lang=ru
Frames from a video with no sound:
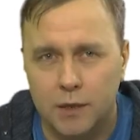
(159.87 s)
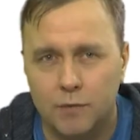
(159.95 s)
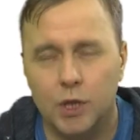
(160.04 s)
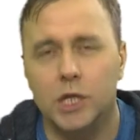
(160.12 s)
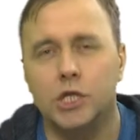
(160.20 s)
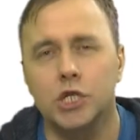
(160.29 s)

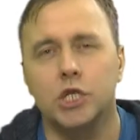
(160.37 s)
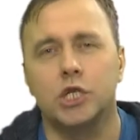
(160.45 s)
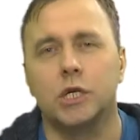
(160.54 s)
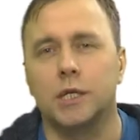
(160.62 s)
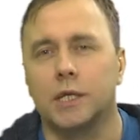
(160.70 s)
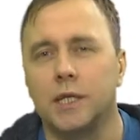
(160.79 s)
Вот лежит
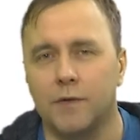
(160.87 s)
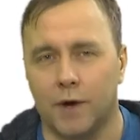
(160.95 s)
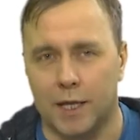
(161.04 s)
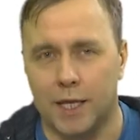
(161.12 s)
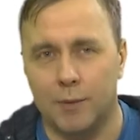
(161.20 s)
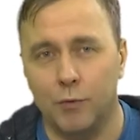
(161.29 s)
человек на
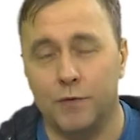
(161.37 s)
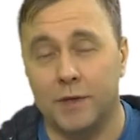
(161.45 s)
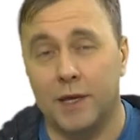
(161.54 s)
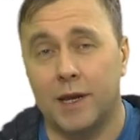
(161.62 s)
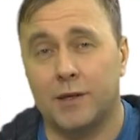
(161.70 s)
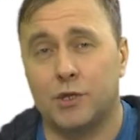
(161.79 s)
диване, ему
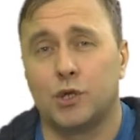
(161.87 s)
все говорят,